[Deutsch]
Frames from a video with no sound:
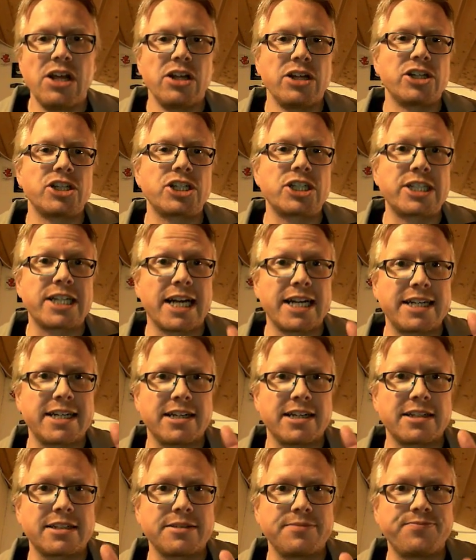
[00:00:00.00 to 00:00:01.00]

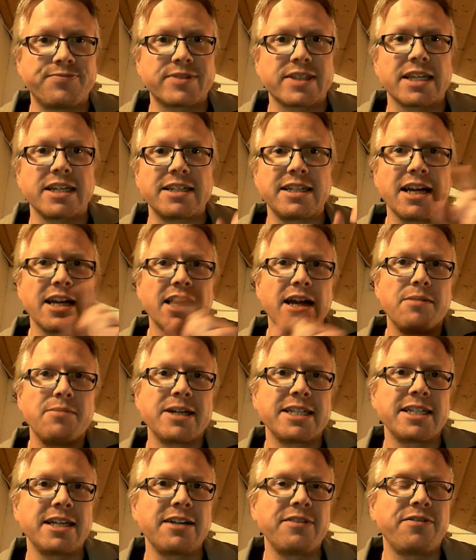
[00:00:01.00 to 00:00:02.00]
Standard. Da kann
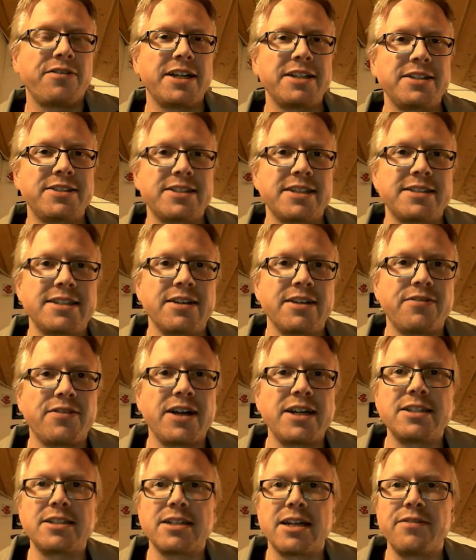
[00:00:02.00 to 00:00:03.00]
man dann, falls das der
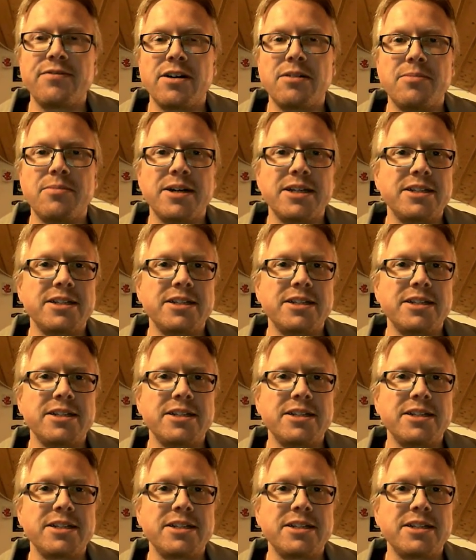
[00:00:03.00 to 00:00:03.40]
Fall ist, einfach mal